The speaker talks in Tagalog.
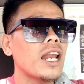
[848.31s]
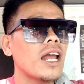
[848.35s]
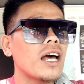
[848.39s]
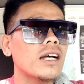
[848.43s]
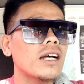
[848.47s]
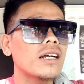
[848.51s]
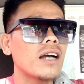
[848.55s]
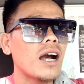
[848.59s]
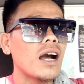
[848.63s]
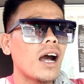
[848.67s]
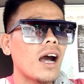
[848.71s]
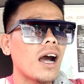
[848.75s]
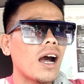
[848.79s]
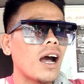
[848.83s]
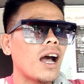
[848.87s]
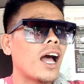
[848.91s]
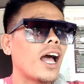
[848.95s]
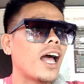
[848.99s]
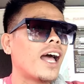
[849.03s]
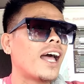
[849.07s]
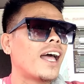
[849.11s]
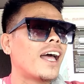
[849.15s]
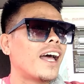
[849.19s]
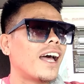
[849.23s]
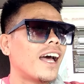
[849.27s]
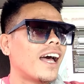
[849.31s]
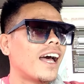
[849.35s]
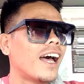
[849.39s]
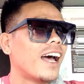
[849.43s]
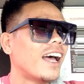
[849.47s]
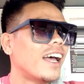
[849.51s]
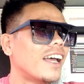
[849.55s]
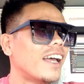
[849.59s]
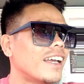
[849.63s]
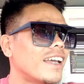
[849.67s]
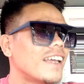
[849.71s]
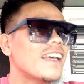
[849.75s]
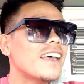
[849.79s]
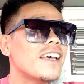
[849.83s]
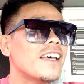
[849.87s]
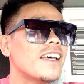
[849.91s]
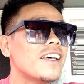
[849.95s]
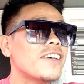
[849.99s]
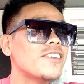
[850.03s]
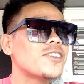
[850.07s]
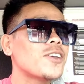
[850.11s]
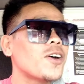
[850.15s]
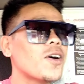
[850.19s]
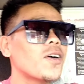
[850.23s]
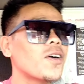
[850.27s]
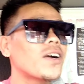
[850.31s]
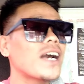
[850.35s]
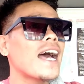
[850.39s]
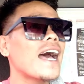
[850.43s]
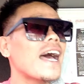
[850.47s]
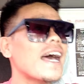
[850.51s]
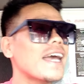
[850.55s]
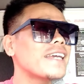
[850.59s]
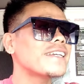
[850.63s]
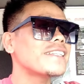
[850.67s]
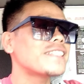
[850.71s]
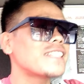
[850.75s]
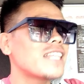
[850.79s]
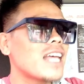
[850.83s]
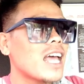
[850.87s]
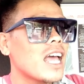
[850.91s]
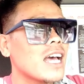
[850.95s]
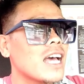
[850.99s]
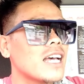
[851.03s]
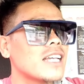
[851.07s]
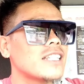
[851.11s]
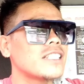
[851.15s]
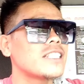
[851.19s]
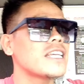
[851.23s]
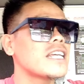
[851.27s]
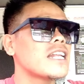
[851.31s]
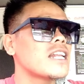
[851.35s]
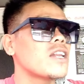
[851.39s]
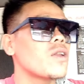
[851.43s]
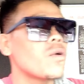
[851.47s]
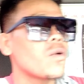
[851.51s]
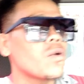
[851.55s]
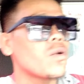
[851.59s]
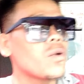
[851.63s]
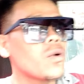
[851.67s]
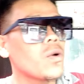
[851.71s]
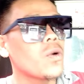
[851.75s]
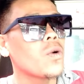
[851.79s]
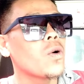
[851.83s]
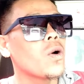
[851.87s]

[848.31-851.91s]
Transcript: Si Lolo naman ha. Papasok na siya.